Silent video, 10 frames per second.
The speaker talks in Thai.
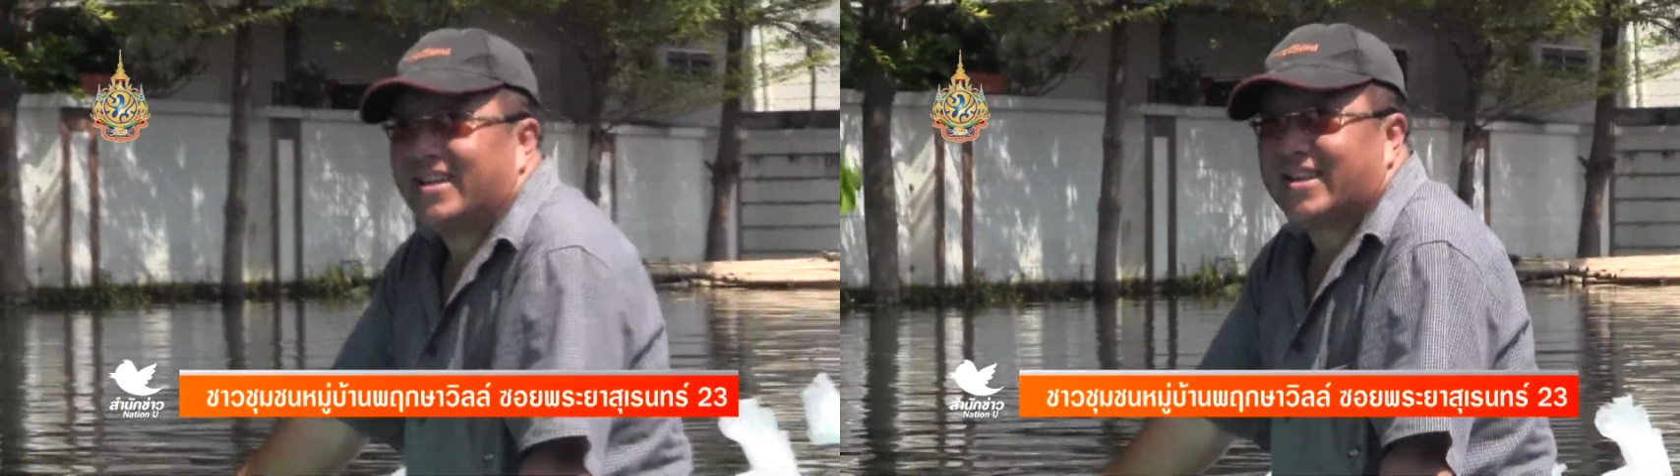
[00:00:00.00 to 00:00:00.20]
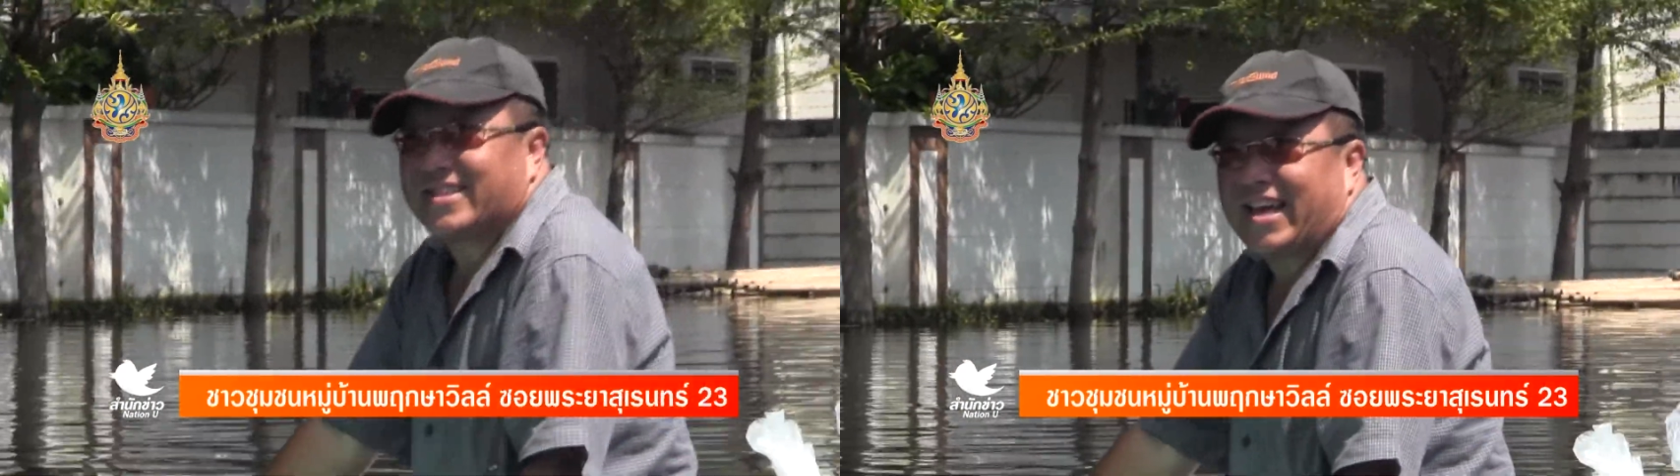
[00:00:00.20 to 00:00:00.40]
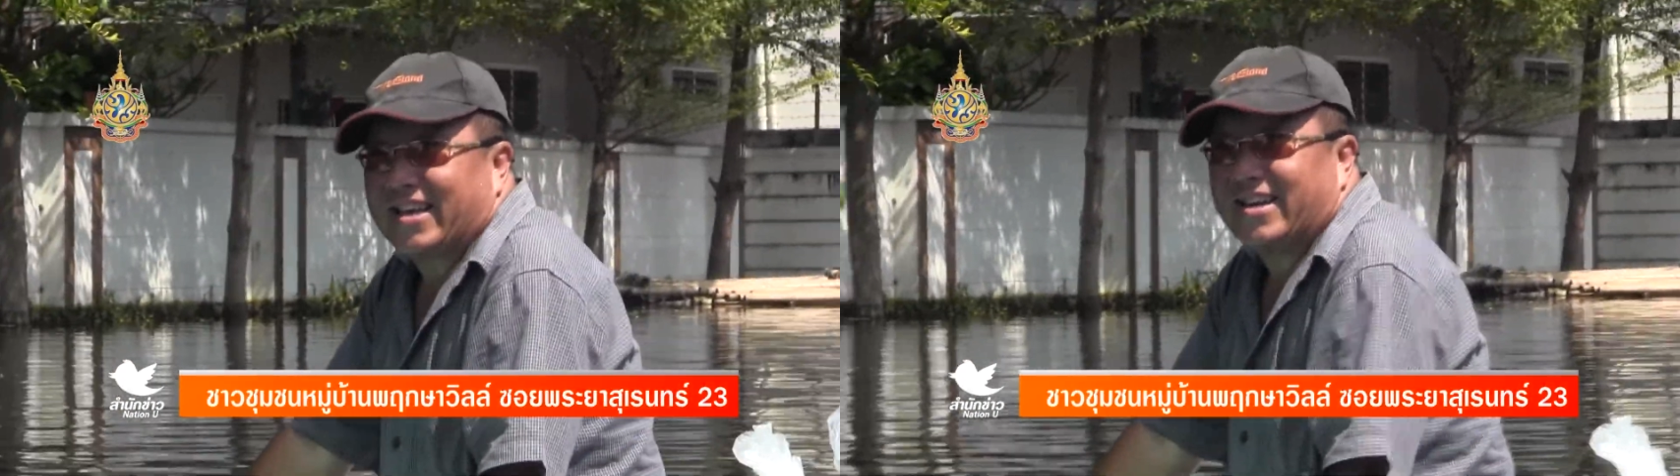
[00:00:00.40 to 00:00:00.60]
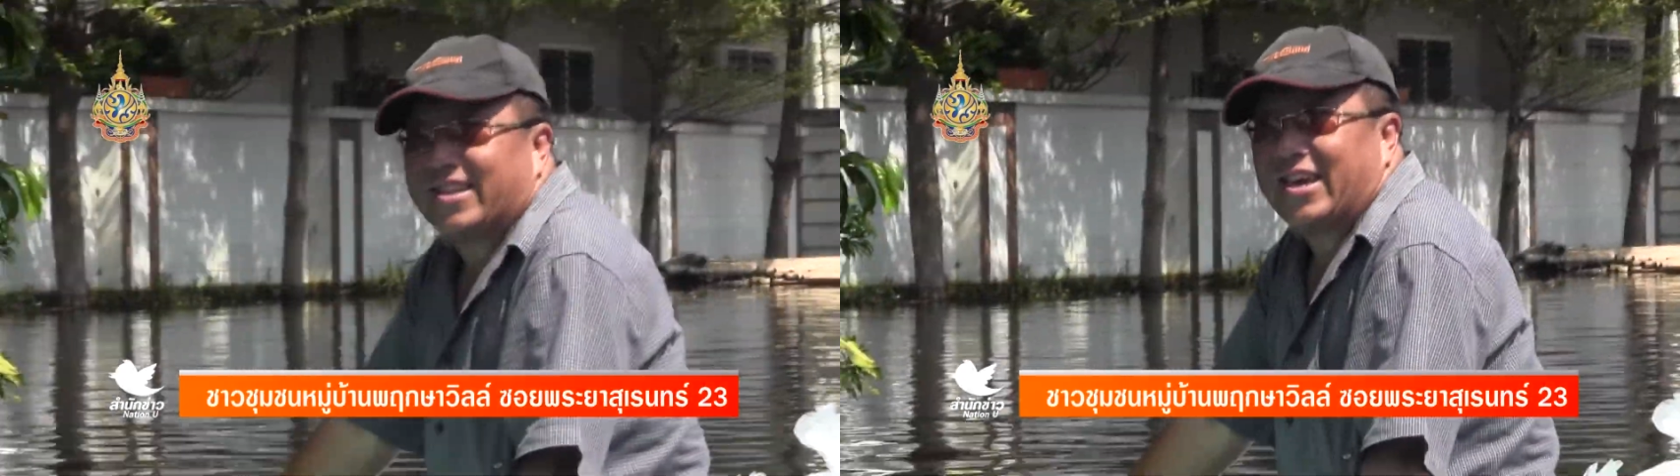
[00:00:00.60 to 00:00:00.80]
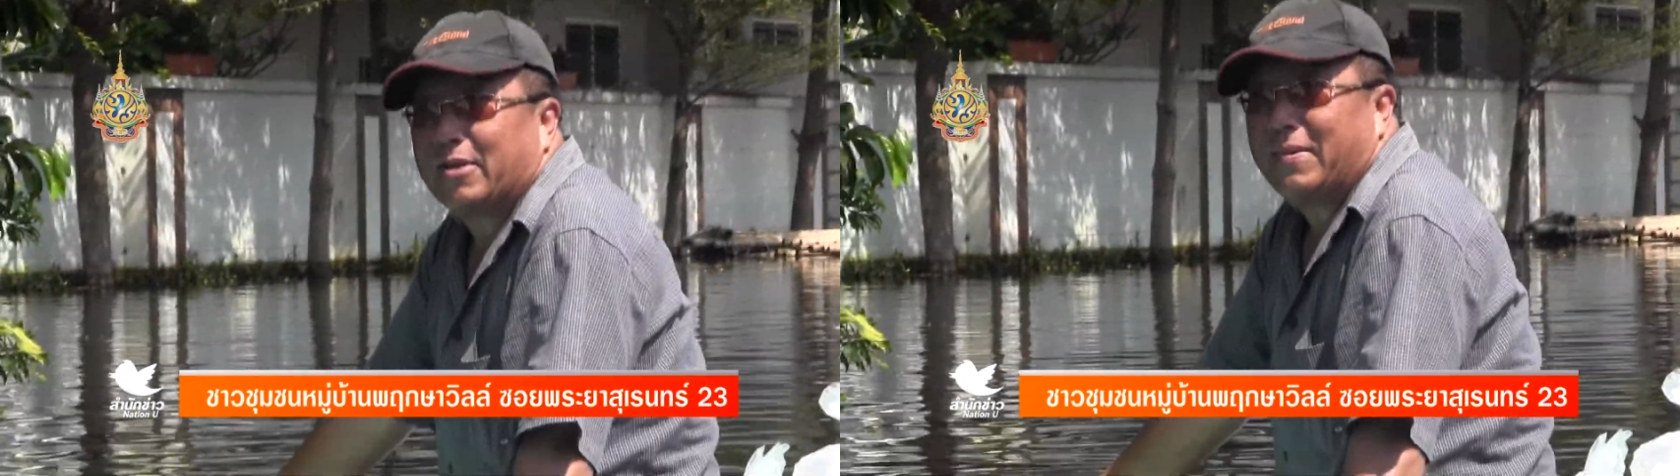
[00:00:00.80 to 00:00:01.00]
ตั้งแต่เกิด
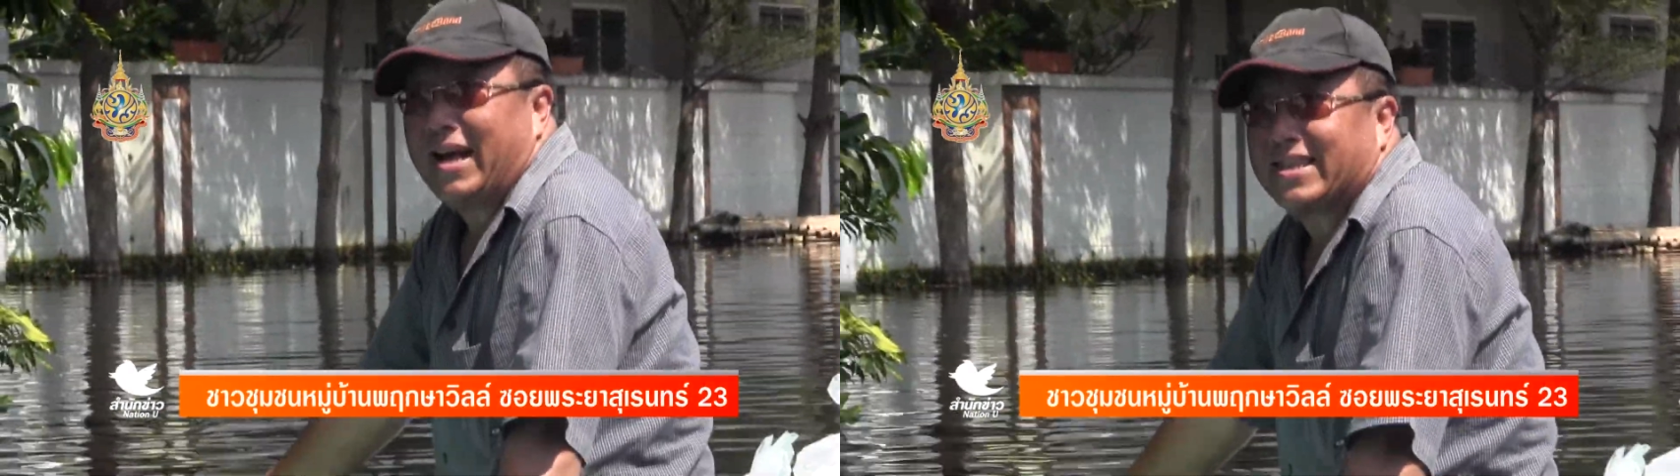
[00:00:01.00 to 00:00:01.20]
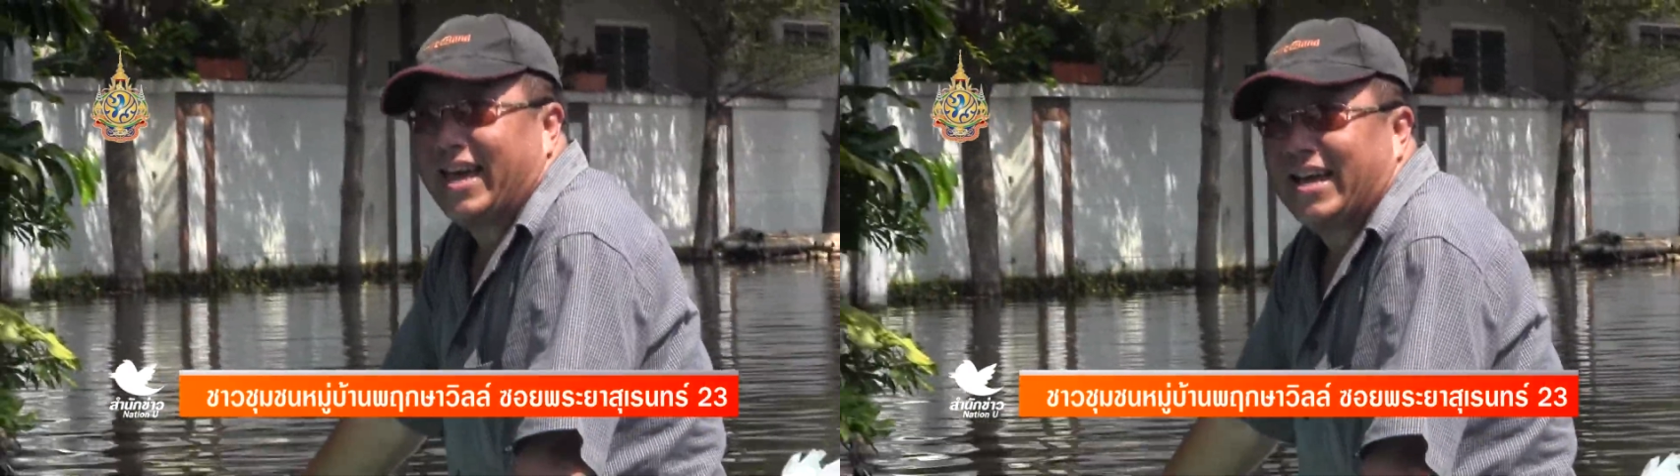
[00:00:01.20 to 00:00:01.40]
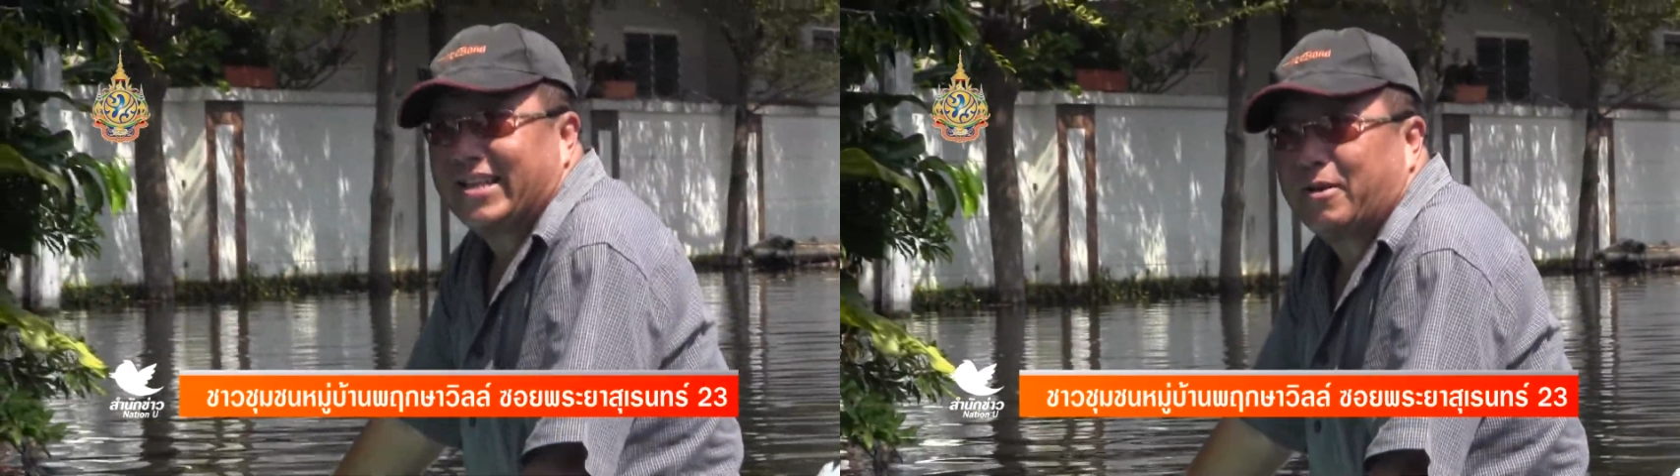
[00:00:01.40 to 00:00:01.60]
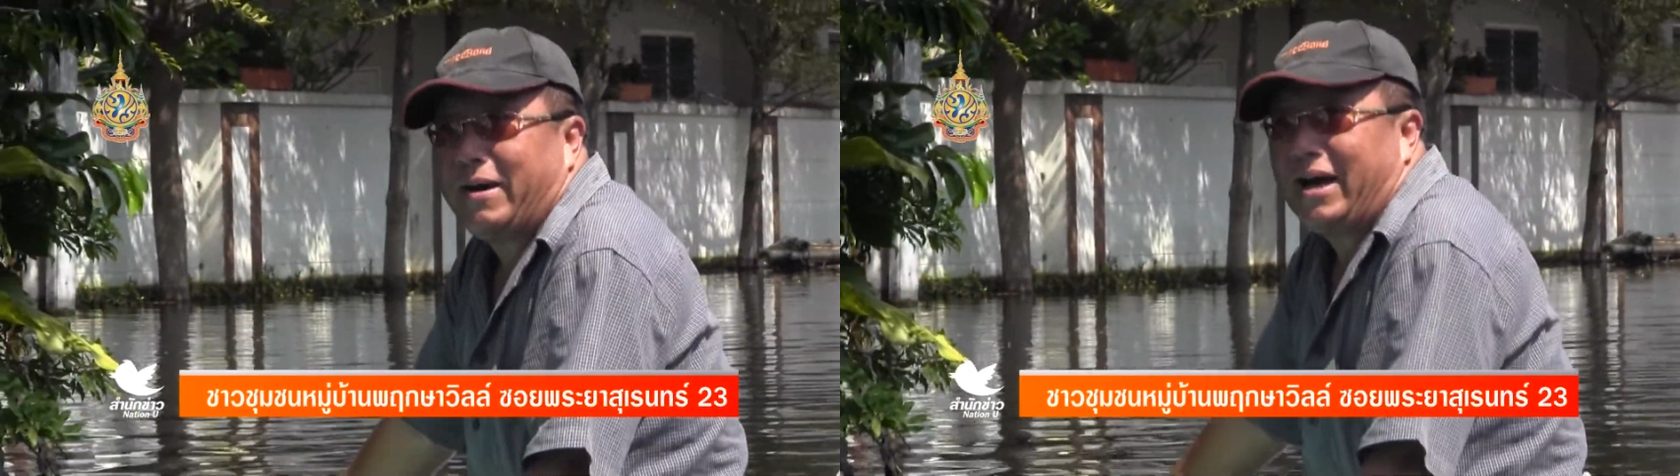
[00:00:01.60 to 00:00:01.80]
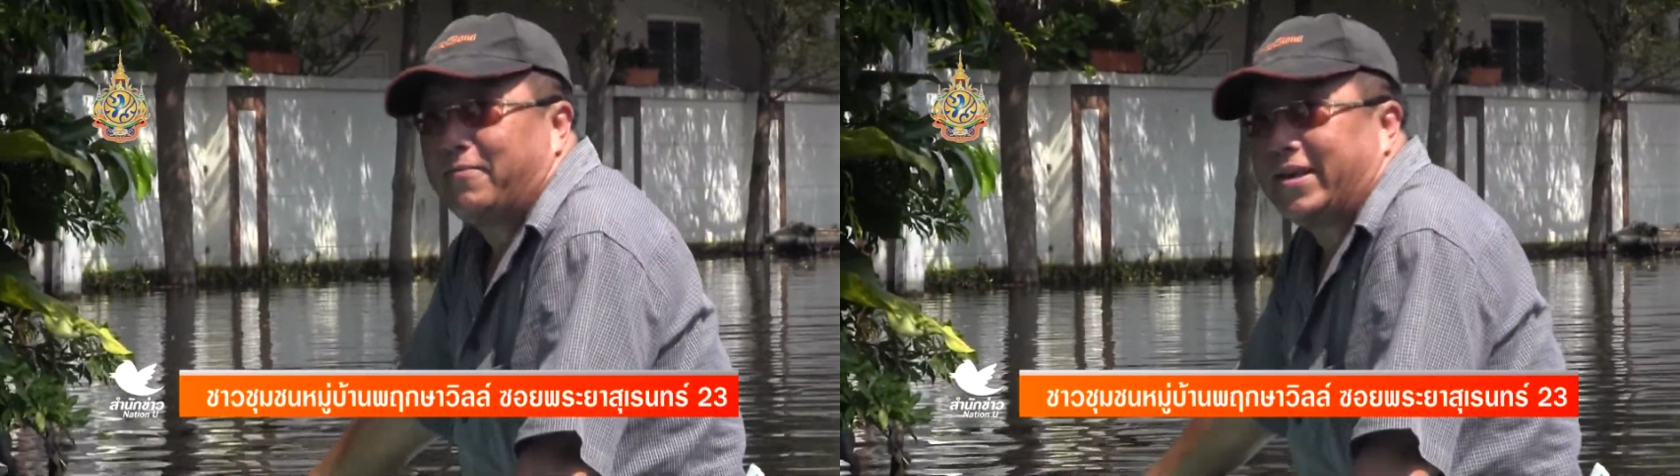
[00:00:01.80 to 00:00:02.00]
เหตุมาแจ้งรัฐ
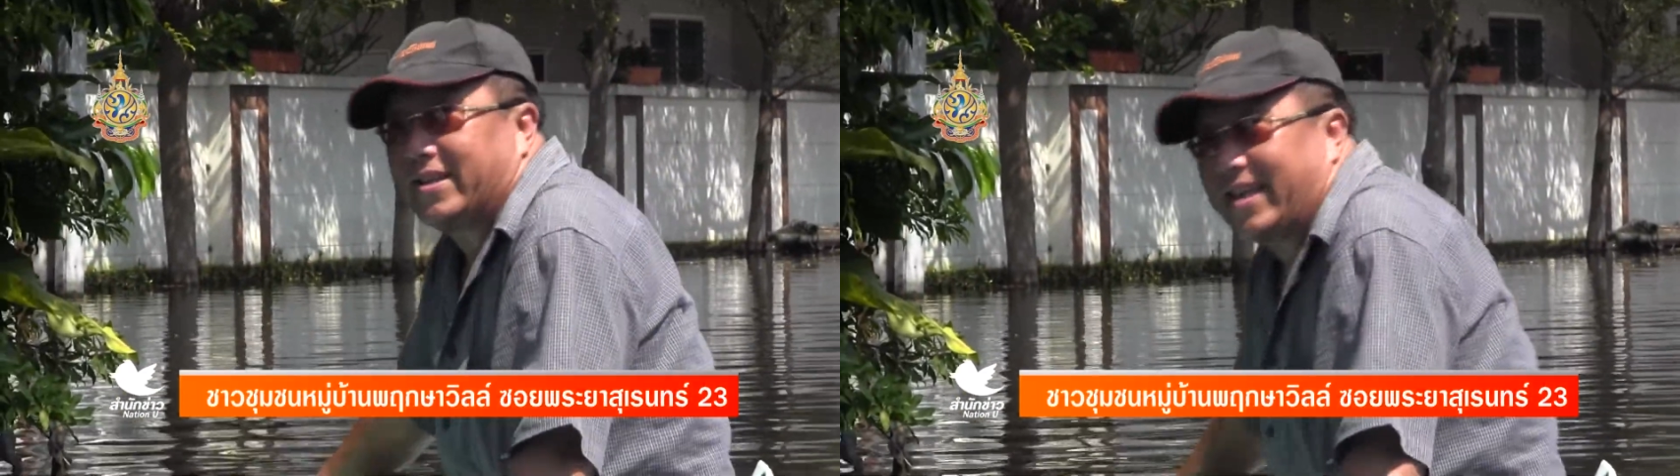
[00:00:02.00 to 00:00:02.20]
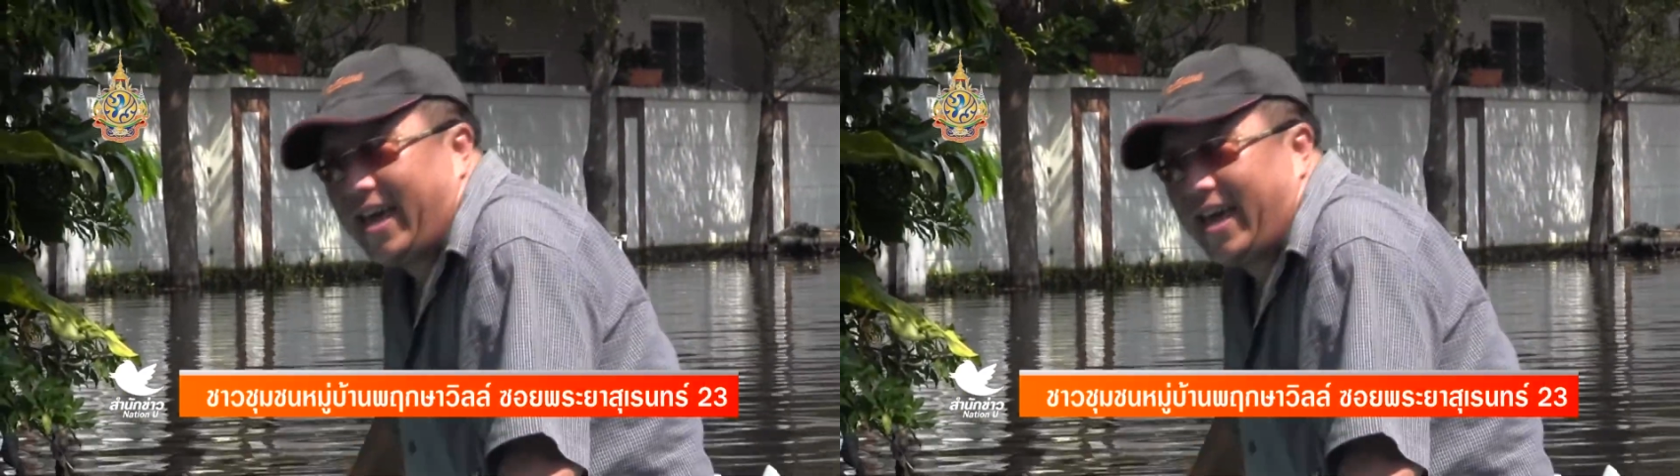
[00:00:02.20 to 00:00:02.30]
บาลไปตั้ง